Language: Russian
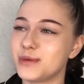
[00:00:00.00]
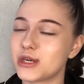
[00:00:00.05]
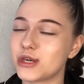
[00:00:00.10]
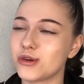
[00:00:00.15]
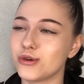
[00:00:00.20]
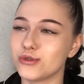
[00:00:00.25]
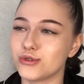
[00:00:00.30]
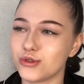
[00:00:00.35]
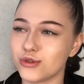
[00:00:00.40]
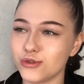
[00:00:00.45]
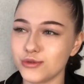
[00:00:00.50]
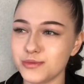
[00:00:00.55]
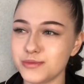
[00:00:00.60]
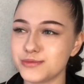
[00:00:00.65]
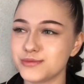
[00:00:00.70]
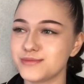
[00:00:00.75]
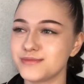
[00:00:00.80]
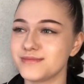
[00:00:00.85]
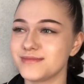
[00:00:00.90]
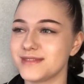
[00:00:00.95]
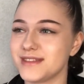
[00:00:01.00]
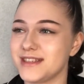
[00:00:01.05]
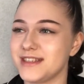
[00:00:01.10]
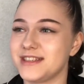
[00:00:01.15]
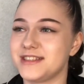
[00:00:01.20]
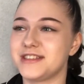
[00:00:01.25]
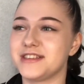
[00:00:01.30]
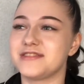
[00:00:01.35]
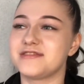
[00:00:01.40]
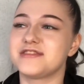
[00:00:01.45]
Прыгаю тулуп,
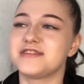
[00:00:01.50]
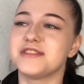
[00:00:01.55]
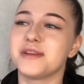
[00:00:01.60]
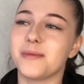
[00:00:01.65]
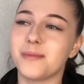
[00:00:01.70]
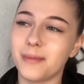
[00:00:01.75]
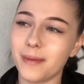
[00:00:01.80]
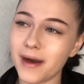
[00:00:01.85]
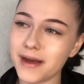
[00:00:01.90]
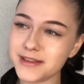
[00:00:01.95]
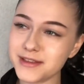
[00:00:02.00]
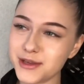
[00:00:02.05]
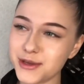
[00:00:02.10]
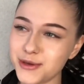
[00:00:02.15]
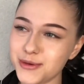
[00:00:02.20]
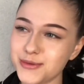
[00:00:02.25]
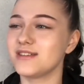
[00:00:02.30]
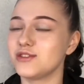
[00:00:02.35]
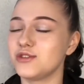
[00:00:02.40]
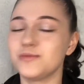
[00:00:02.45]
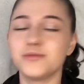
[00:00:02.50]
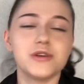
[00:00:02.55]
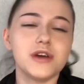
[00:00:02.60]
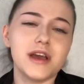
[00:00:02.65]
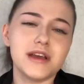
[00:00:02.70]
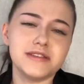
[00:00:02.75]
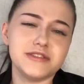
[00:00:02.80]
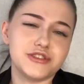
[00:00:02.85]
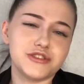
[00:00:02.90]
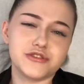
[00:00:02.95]
естественно, падаю. Думаю,
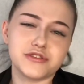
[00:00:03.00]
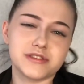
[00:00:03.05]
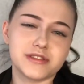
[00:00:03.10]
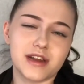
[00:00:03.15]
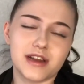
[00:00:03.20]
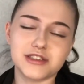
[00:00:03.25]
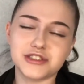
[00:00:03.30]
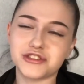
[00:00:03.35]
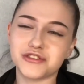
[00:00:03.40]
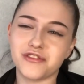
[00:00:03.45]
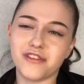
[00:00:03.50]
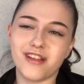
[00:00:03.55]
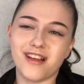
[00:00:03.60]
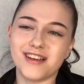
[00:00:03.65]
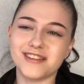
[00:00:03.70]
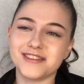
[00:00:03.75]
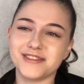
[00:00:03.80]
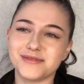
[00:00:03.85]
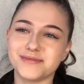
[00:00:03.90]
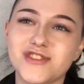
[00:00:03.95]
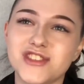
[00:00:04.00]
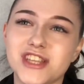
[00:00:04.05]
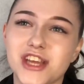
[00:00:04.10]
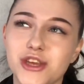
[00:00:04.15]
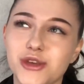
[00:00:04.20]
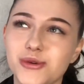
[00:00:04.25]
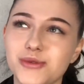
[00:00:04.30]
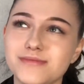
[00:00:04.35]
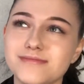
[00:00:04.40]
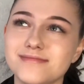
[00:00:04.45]
а, ничего страшного, ладно.
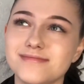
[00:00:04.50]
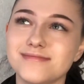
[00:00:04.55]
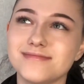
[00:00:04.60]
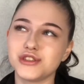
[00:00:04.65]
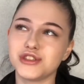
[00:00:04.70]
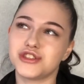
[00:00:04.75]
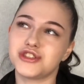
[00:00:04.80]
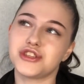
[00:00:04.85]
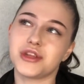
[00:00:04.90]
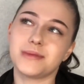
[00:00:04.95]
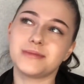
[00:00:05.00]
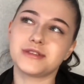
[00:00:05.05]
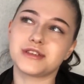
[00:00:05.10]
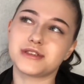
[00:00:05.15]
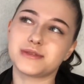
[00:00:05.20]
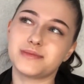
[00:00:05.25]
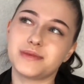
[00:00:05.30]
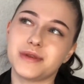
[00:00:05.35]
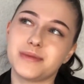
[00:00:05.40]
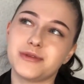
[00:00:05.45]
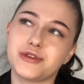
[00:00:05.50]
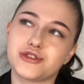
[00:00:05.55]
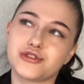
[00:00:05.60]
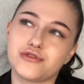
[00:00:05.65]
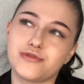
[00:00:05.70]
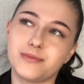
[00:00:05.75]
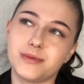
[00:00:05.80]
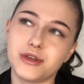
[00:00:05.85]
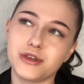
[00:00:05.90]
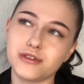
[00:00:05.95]
Встаю, мы начинаем делать перебежку
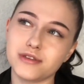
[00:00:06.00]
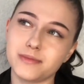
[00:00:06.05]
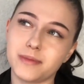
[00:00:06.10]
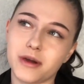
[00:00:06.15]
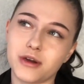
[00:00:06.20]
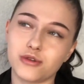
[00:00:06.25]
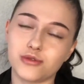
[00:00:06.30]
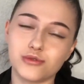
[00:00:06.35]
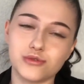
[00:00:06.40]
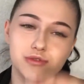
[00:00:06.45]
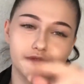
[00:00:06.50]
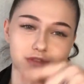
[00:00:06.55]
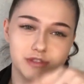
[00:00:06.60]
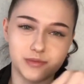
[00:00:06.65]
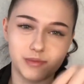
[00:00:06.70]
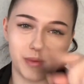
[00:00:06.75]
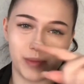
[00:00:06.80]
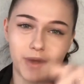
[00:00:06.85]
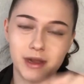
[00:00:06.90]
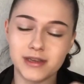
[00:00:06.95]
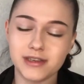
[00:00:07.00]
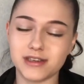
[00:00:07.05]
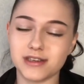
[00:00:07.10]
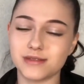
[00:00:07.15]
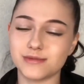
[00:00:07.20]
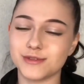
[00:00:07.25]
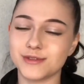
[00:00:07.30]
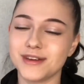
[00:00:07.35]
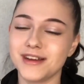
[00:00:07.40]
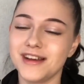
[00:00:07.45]
вперед по кругу, вот по
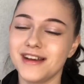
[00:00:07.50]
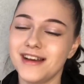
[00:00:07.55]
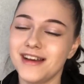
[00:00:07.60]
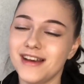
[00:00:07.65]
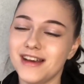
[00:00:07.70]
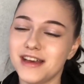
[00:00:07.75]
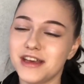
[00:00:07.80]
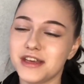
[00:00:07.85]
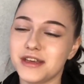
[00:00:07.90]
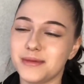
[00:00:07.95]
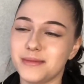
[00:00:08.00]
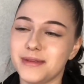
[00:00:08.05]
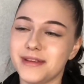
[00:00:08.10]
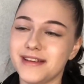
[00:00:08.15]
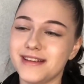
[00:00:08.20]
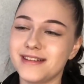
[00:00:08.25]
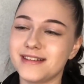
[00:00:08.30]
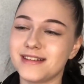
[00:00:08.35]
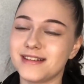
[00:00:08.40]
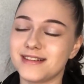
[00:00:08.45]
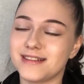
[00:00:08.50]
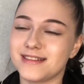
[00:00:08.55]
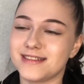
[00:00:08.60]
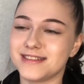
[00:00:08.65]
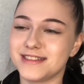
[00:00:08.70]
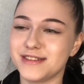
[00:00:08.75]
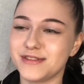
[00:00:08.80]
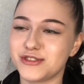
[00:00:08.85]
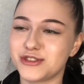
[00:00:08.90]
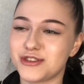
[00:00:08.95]
маленькому. И мне э,
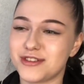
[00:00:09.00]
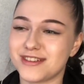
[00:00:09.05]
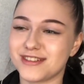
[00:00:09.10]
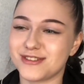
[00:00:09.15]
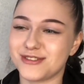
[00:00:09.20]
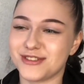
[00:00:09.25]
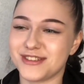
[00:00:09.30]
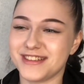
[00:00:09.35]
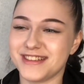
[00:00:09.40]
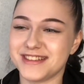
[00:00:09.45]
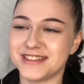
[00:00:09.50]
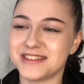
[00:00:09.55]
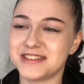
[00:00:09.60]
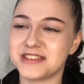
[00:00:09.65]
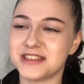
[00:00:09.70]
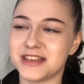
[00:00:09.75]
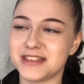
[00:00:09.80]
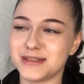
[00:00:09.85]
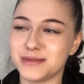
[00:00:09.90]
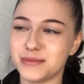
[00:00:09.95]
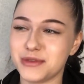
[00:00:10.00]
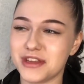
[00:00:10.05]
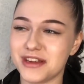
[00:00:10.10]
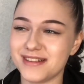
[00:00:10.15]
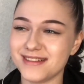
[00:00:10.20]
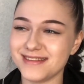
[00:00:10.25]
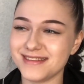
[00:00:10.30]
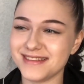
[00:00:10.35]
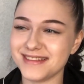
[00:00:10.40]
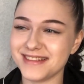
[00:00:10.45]
девочка, которая едет сзади меня,